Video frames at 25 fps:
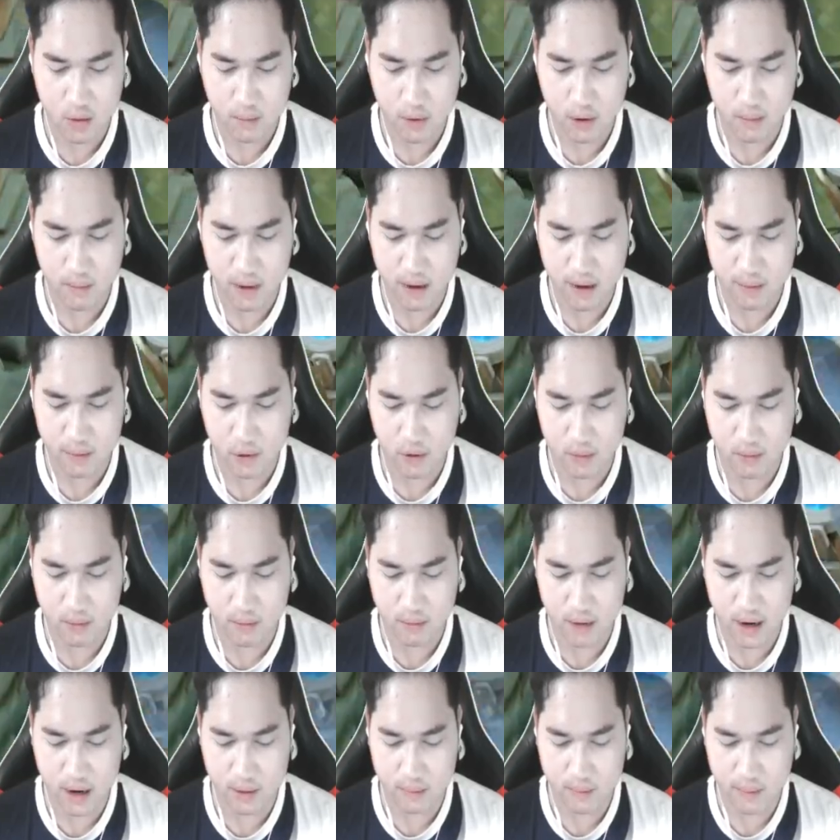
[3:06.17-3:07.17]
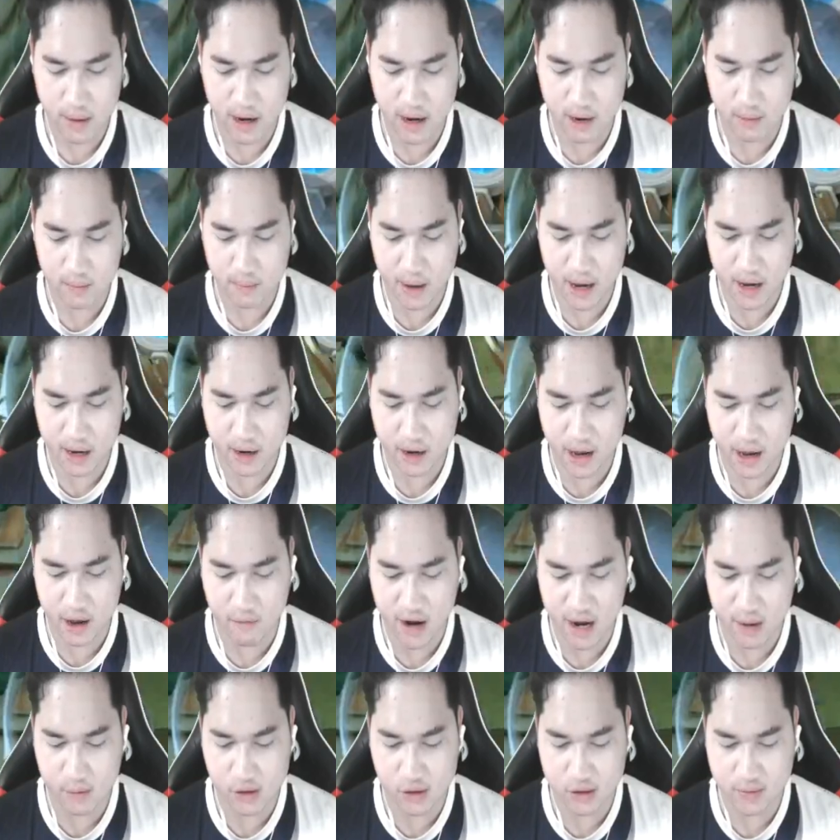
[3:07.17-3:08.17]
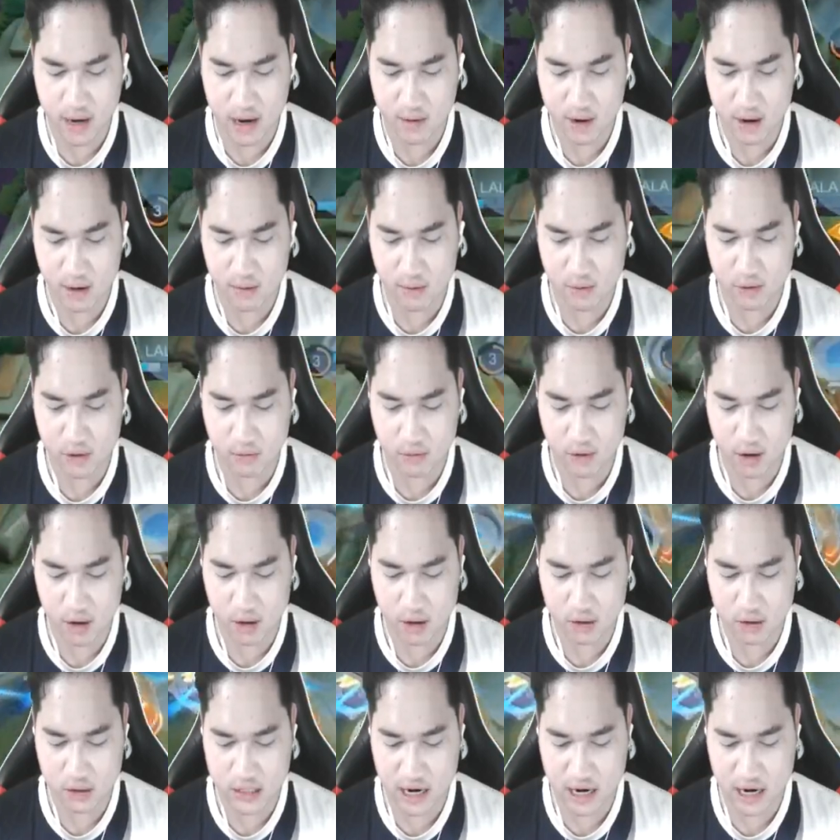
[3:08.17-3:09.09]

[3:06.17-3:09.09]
bom banh bom máng phán phán này vậy mũi máu vào đó nhóm một